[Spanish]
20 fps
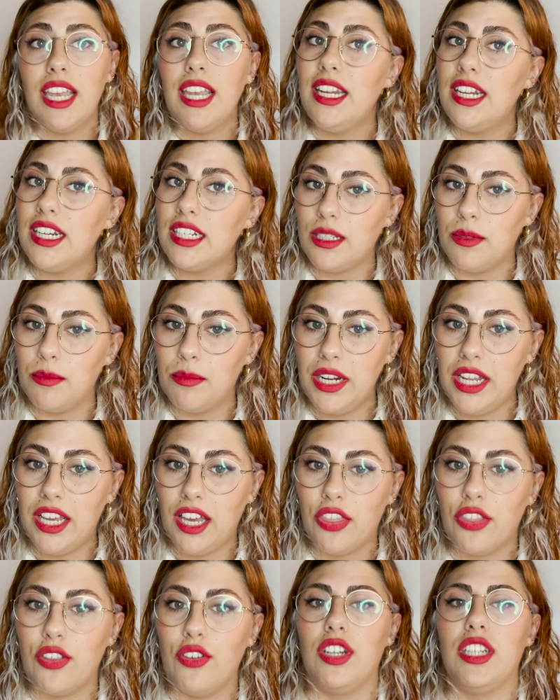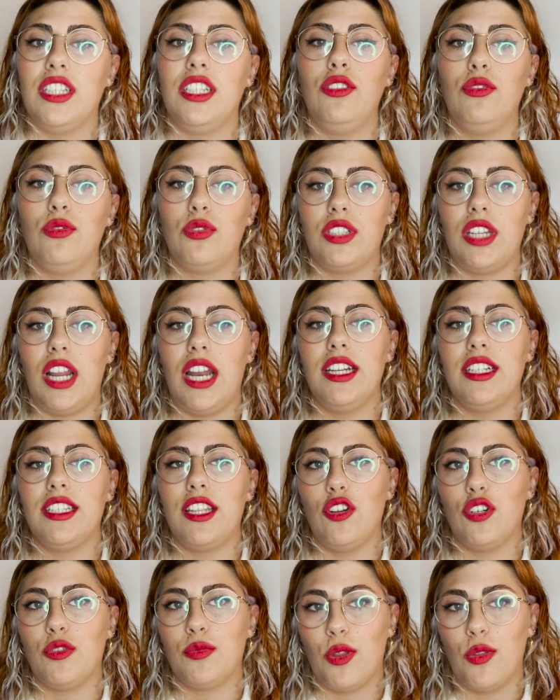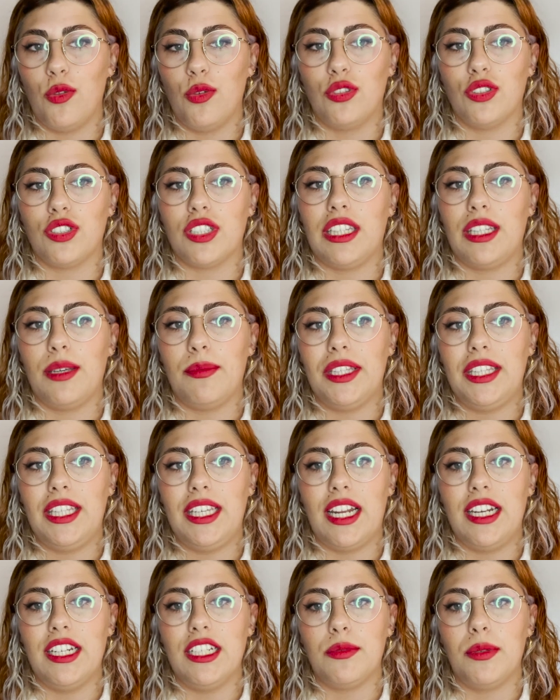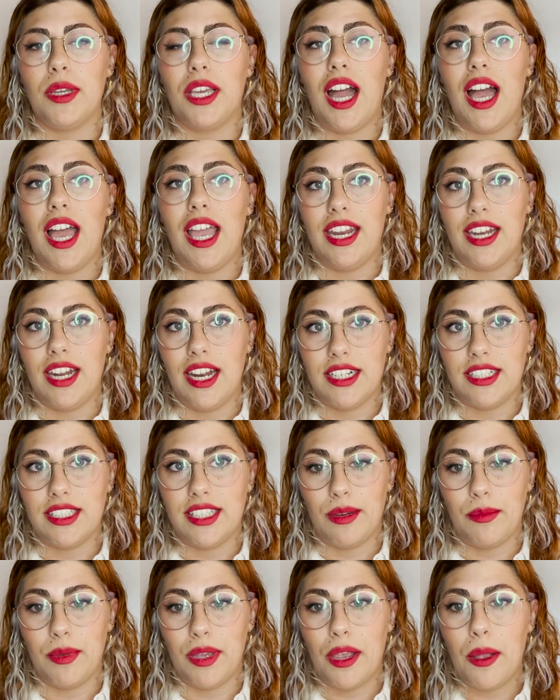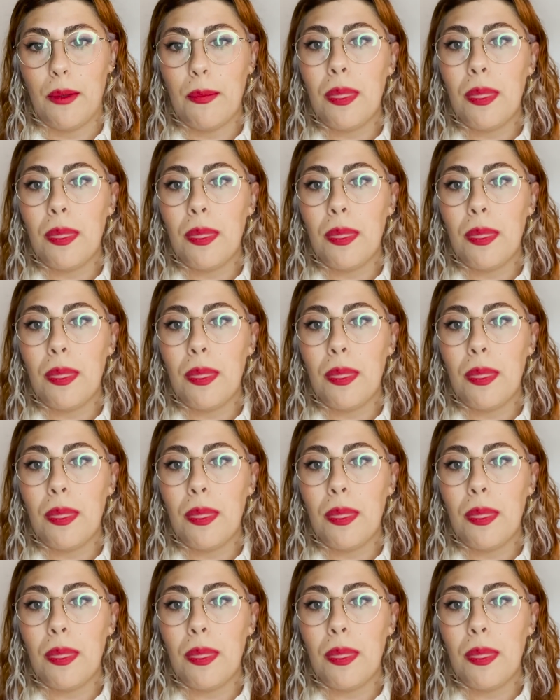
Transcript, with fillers: y las implicaciones industriales de los productos de temática lésbica en el streaming.